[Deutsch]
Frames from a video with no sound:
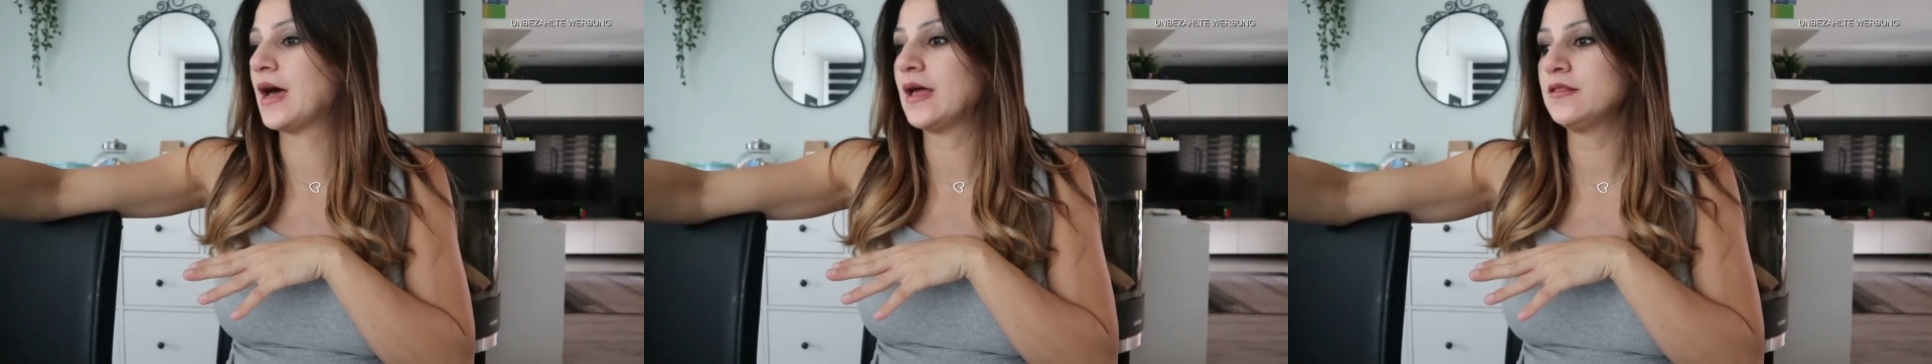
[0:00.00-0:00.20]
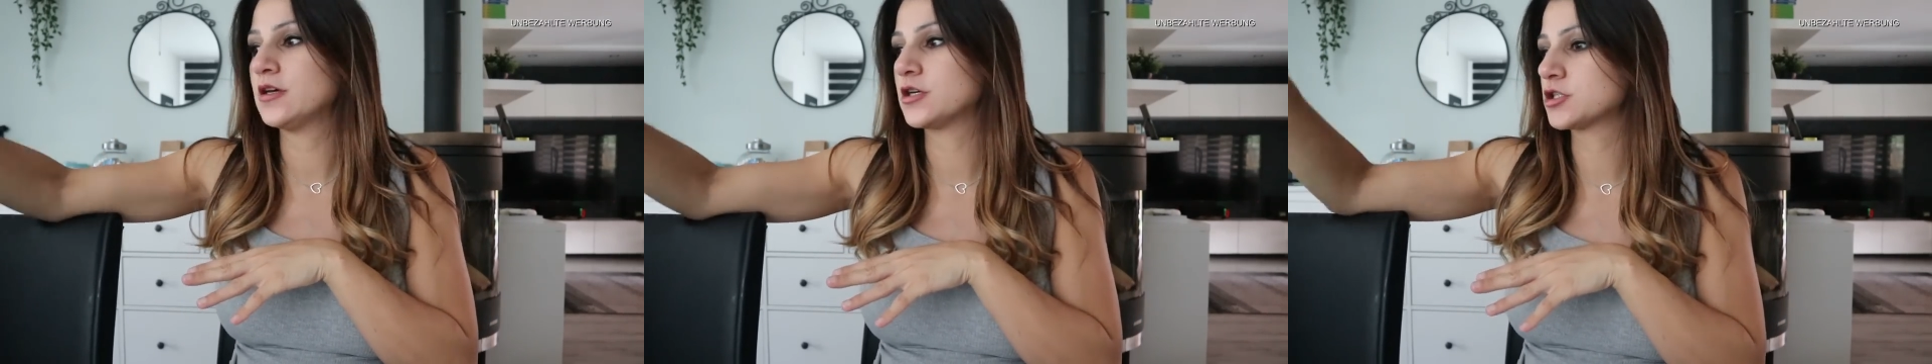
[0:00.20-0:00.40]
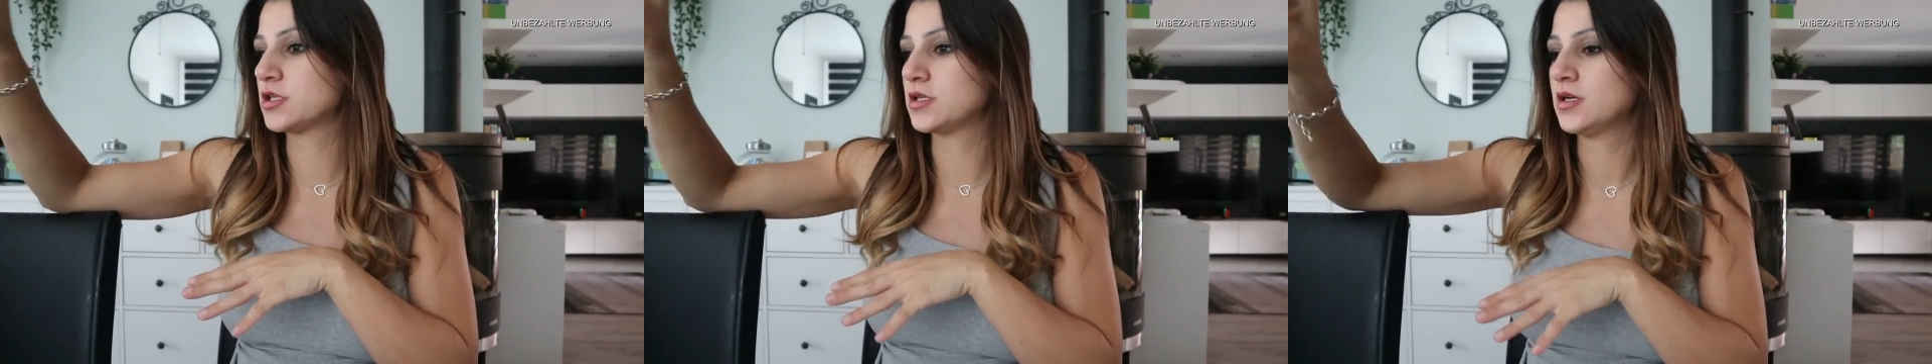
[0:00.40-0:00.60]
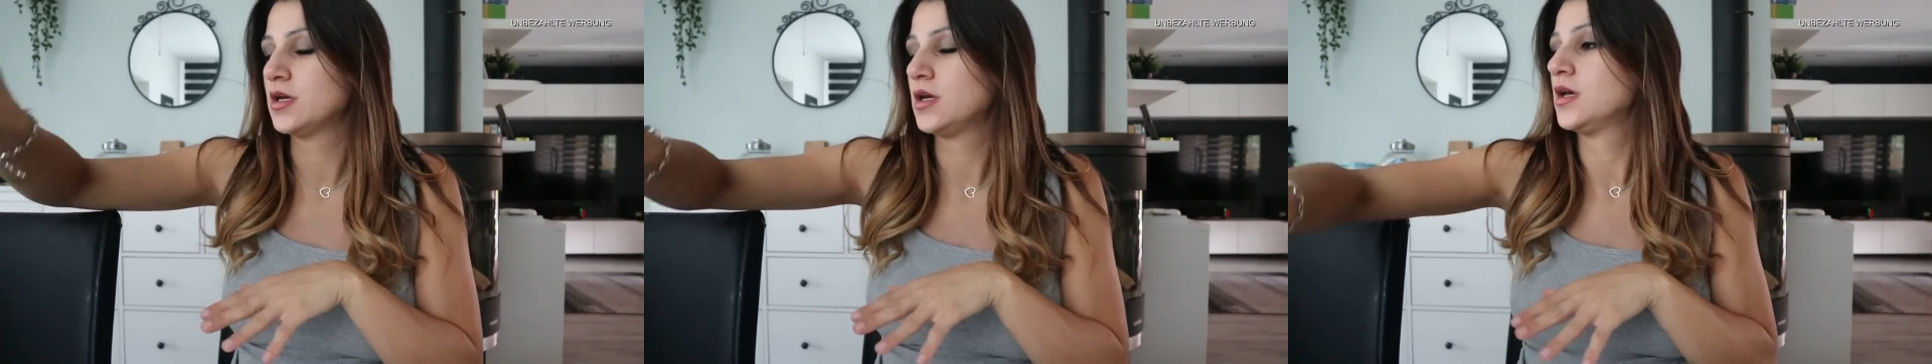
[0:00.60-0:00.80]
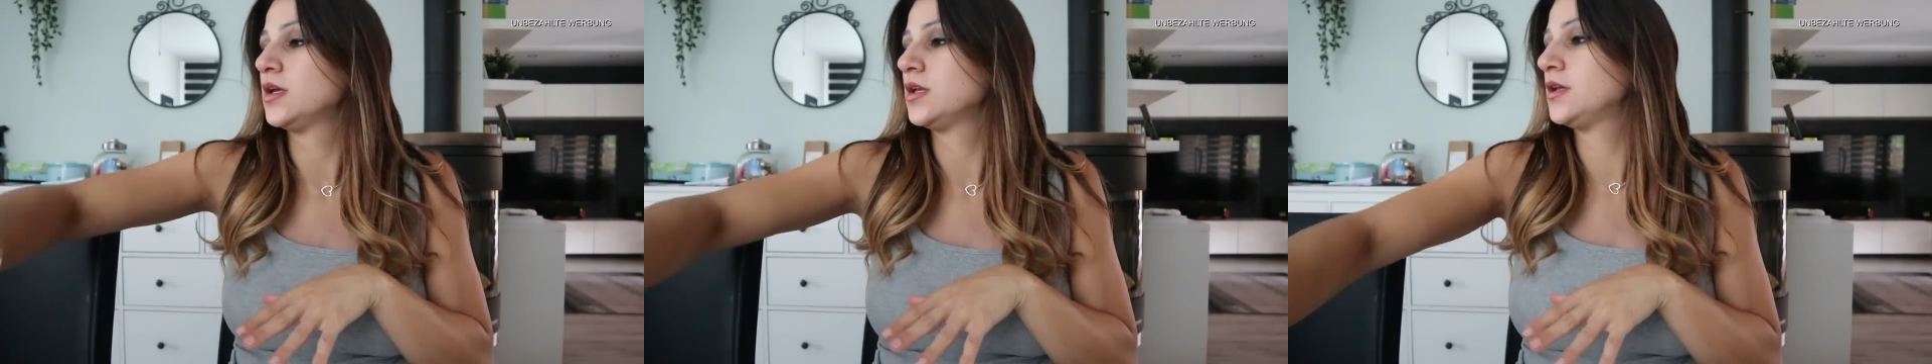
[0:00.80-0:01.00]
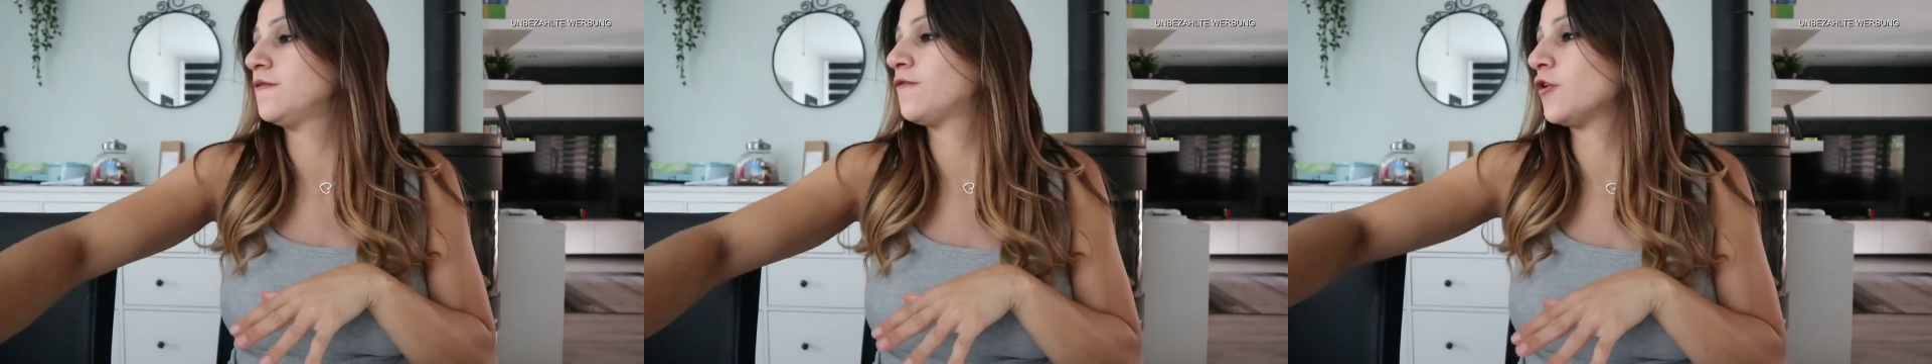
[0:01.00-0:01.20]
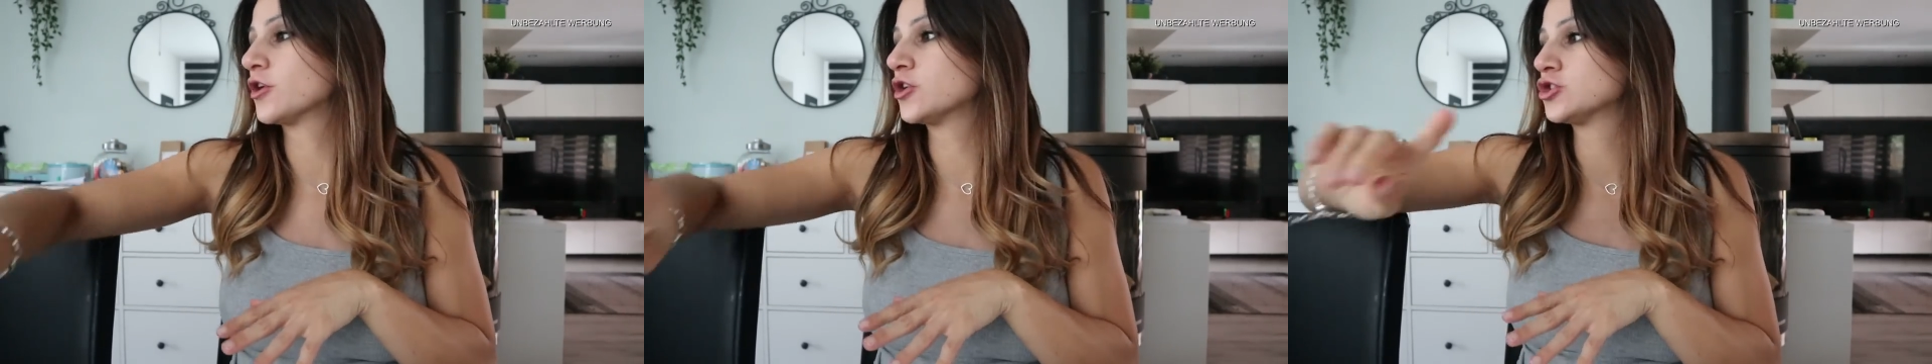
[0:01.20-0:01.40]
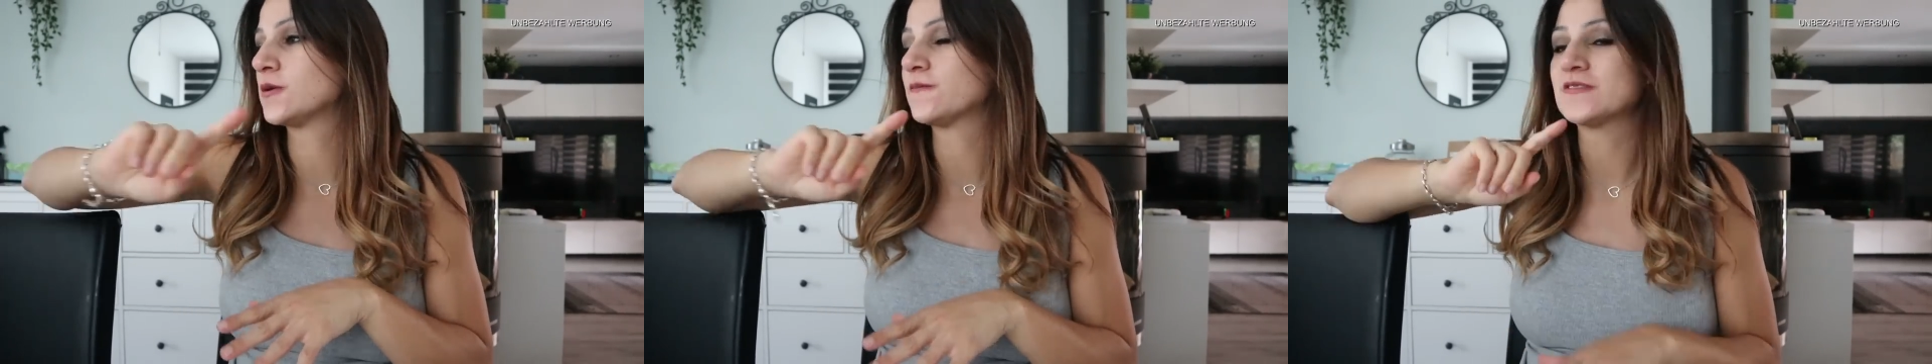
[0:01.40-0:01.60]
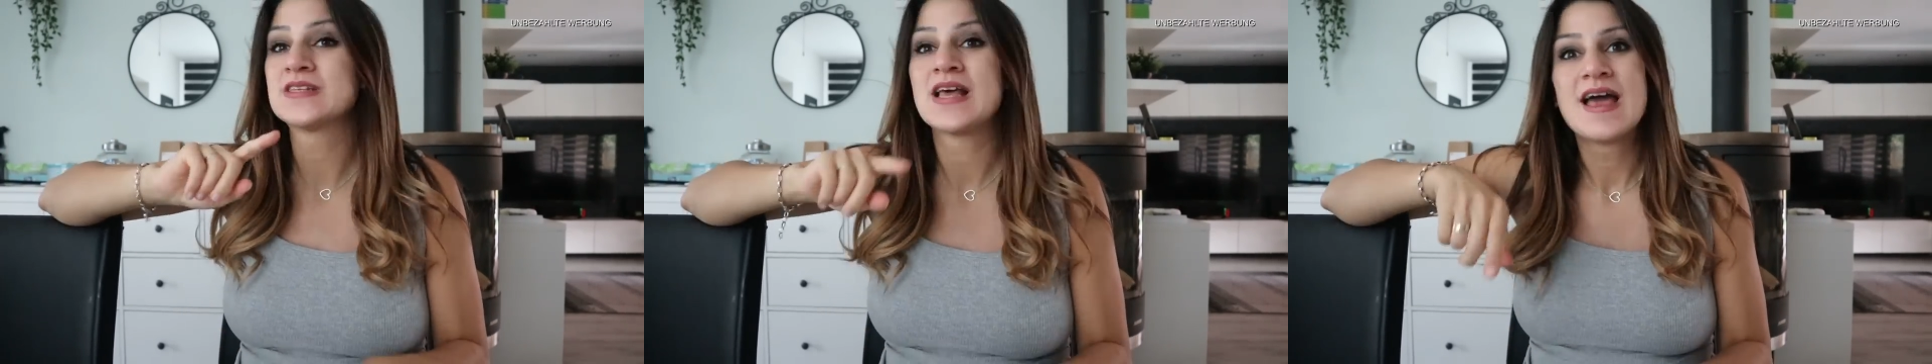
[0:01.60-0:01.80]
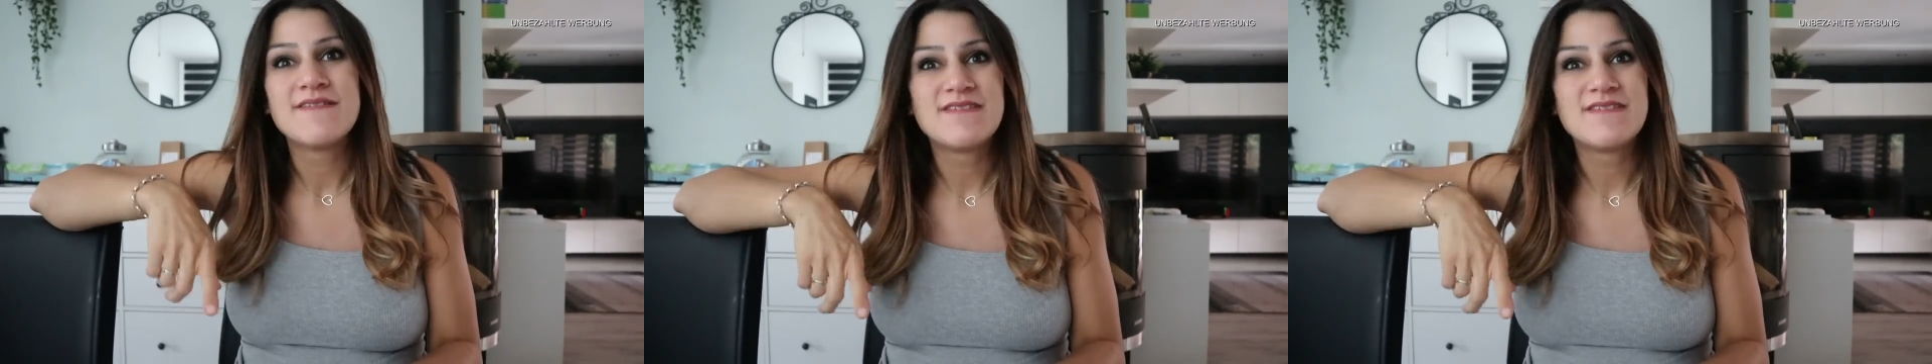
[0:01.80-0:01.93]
Handtasche, die vollgestopft ist.